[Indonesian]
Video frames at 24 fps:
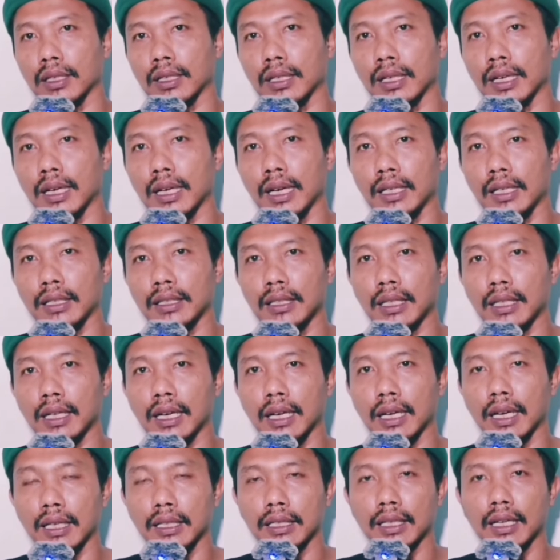La
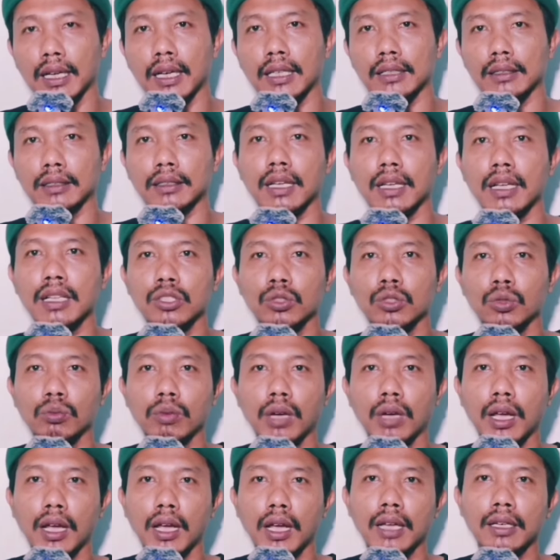ilaha illa anta
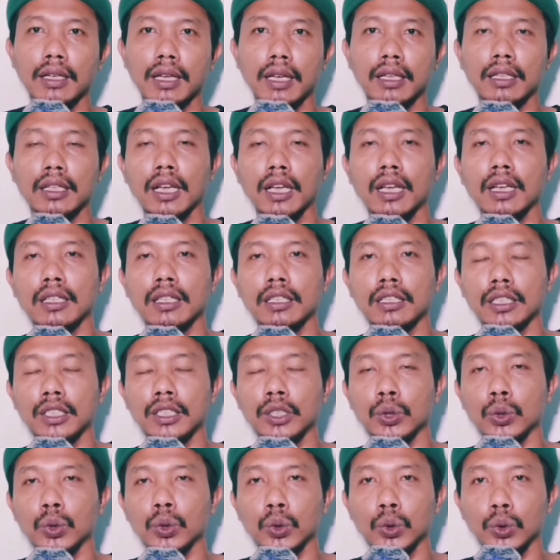subhanaka
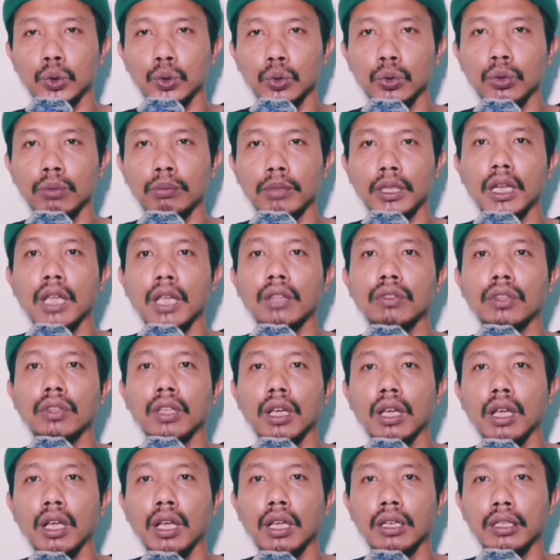ini kungtu
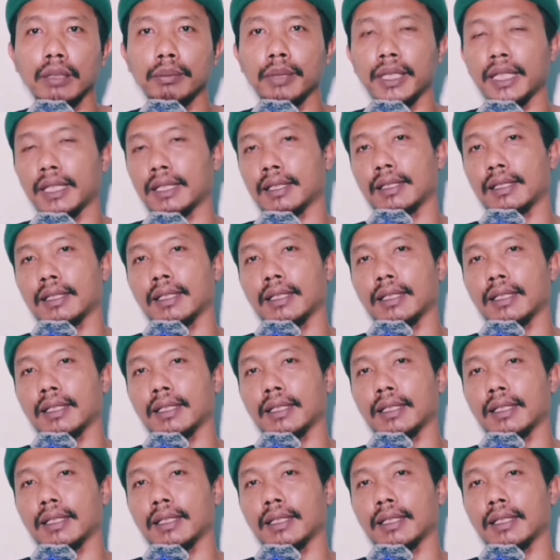minadzalimin.